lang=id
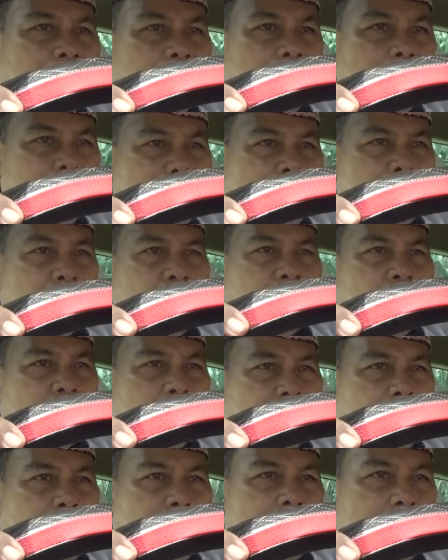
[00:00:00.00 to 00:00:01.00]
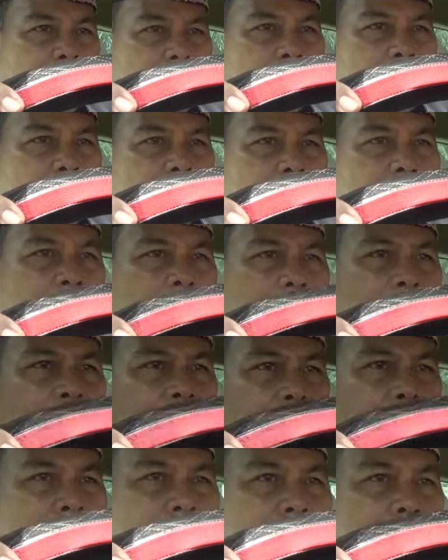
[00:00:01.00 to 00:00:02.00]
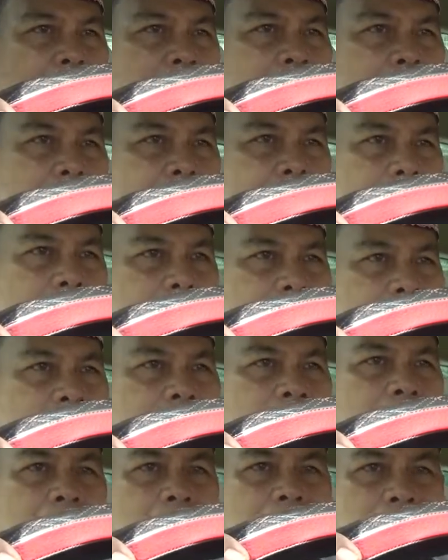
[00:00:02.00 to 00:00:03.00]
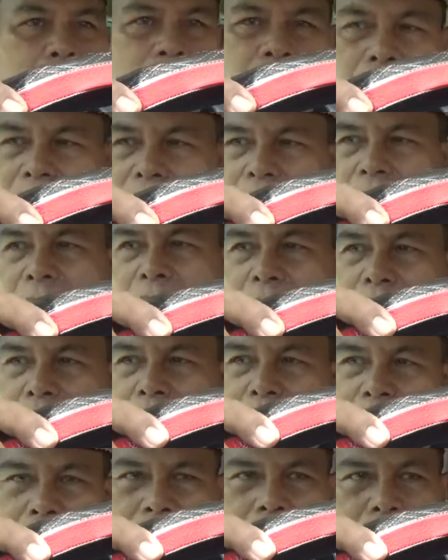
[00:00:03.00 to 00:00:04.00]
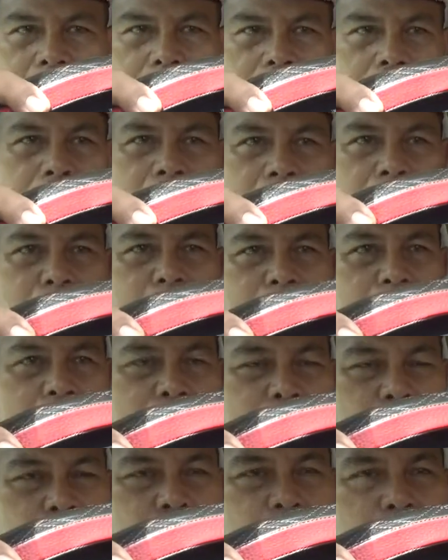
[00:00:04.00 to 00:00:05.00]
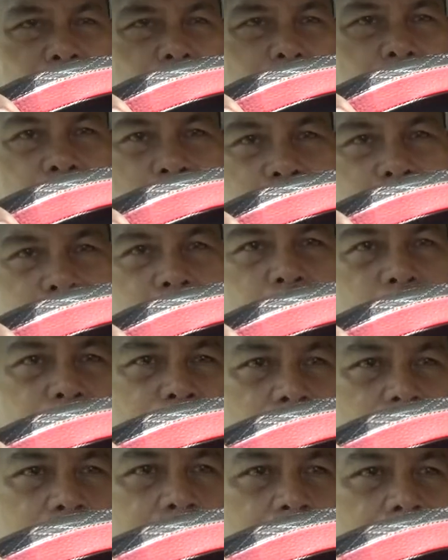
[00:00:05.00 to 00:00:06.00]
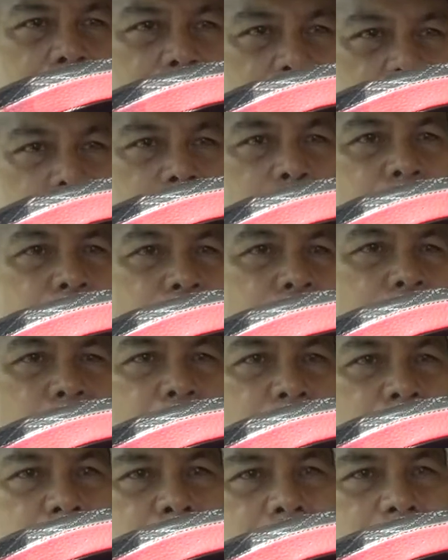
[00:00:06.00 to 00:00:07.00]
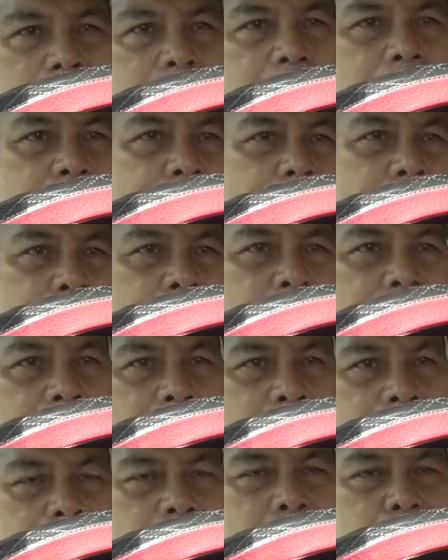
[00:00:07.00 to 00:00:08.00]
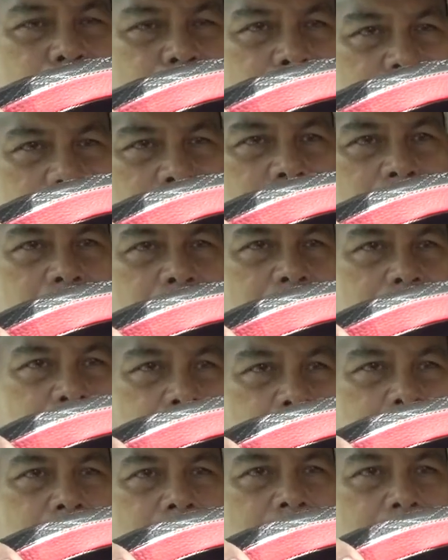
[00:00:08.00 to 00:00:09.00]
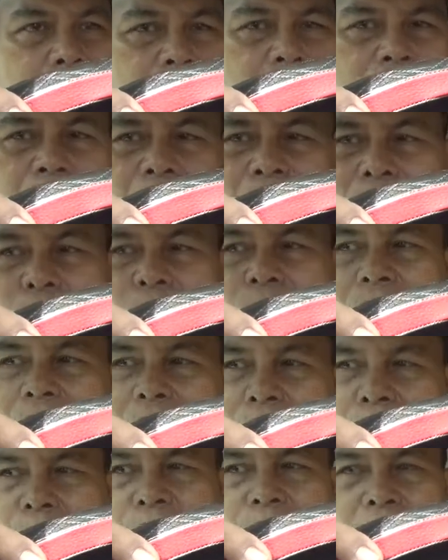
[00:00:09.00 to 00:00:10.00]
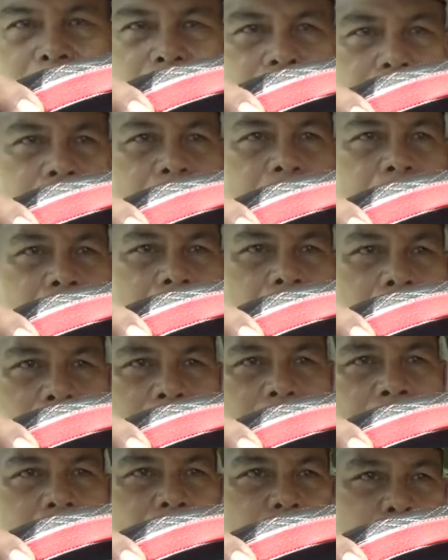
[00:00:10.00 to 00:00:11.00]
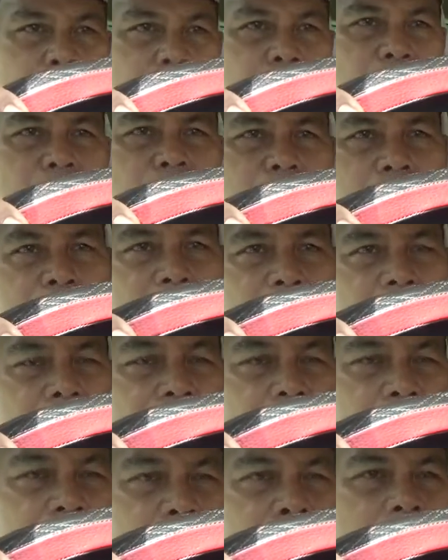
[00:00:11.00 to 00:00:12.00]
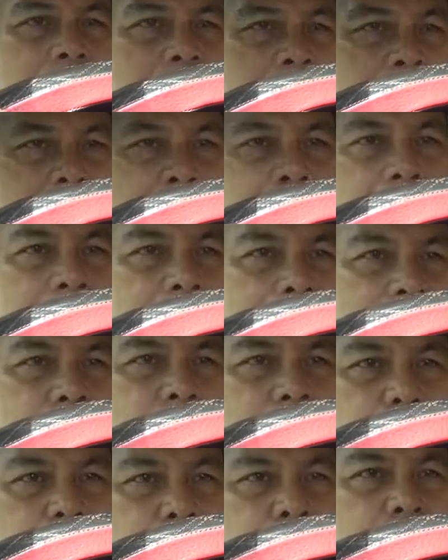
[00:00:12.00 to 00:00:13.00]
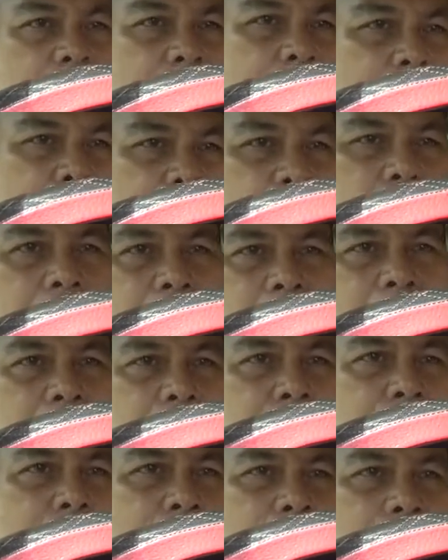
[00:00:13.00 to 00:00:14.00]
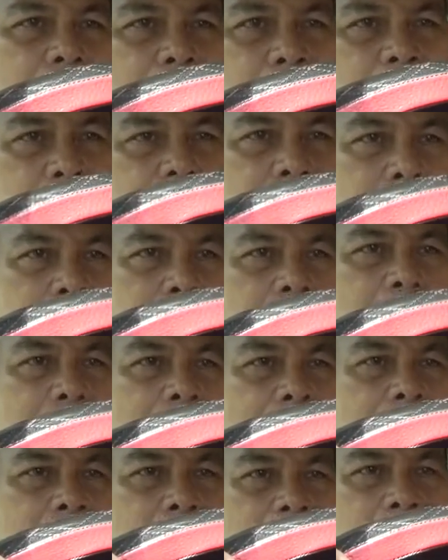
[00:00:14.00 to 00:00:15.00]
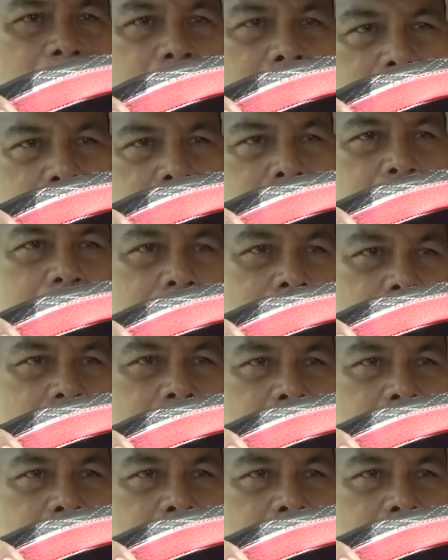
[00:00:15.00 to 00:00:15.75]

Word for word: selalu berdoa kita mengharapkan agar kita termasuk golongan orang-orang yang bertakwa Takwa itu terdiri dari tiga huruf. Tanya itu tawaduk rendah hati.